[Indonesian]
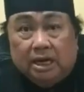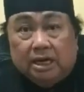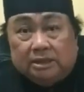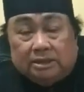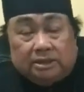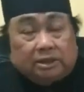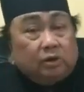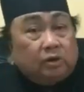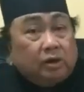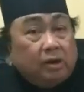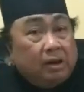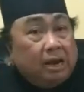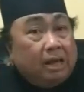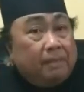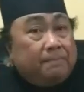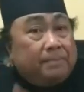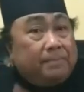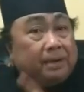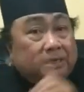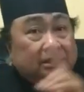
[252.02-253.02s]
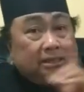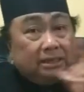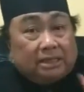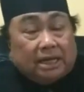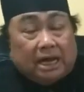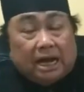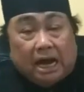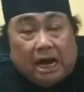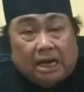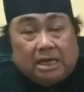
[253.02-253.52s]
Seolah-olah
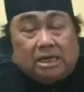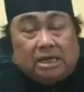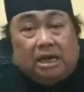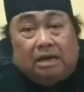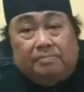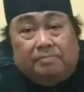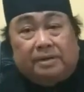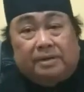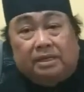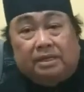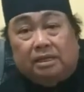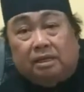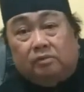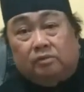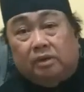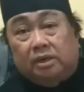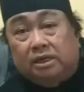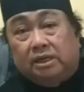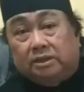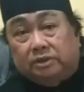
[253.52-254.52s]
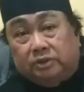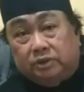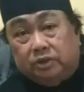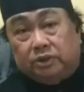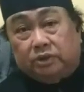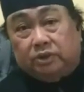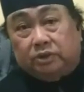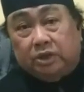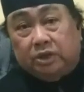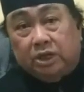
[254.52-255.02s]
bertentangan dengan perintah Tuhan
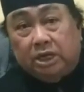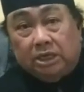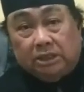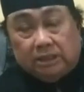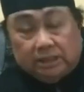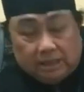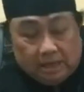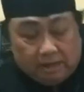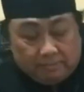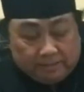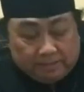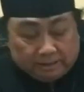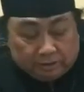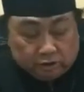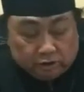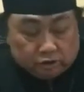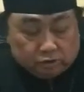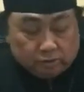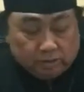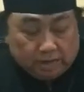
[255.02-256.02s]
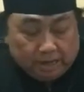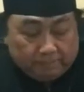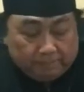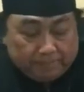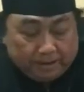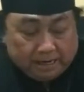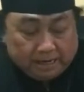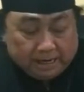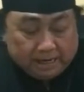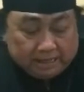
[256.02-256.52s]
Yesus di dalam Matius
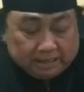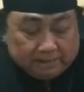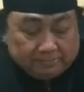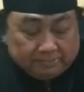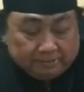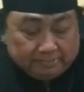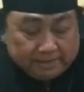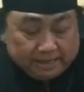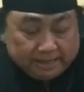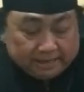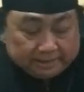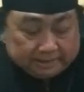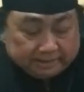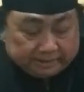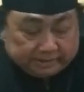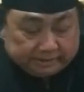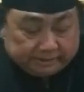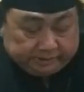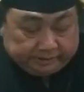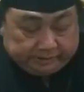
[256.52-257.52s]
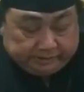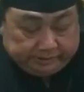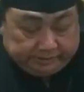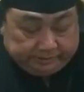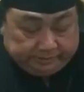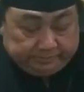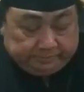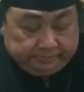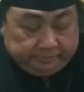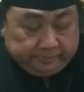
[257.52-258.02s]
28 ayat 18
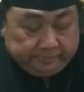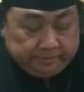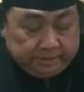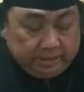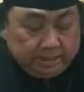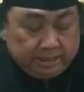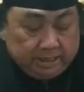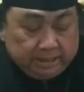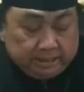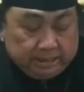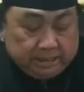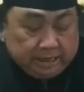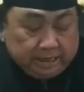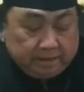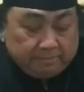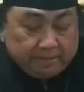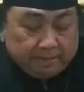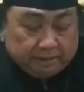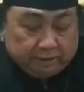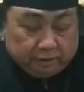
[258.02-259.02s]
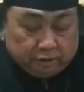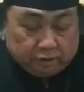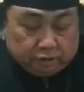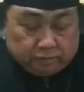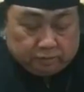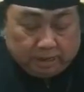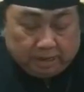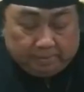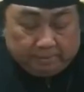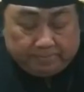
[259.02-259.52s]
di dalam Matius
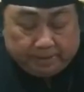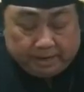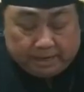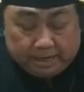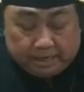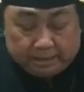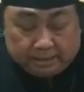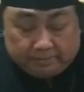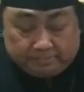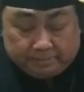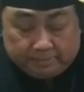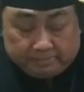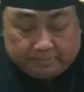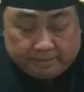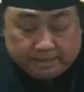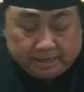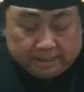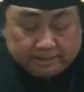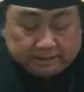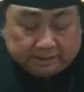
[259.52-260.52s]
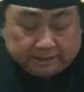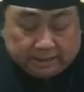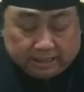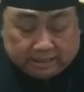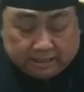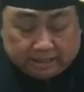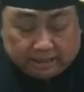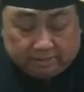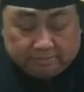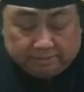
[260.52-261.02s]
28 ayat 18
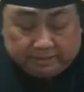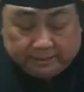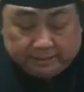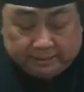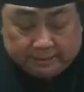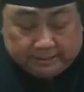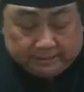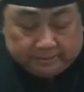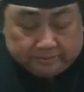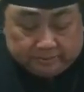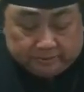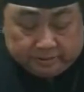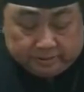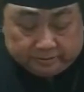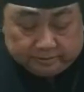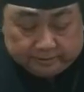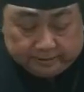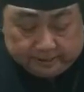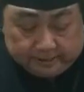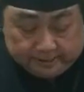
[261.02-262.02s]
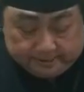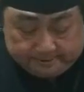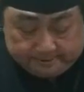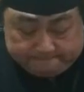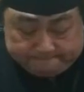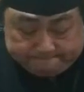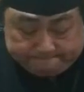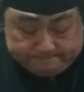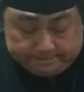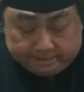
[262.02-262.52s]
dikatakan begini,
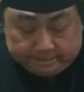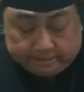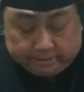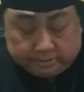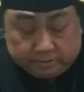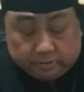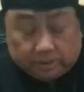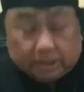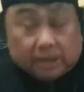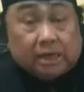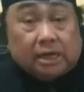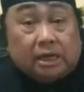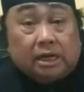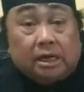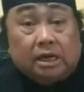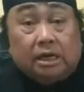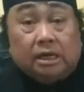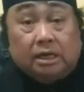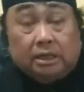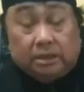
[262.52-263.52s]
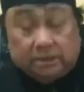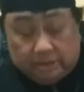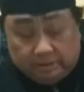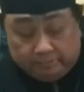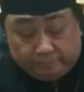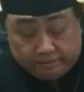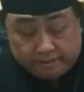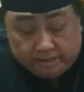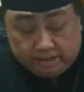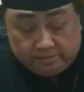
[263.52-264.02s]
saudara-saudara, eh saudara
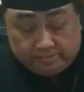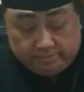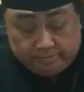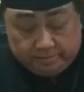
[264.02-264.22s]
Jeffrey,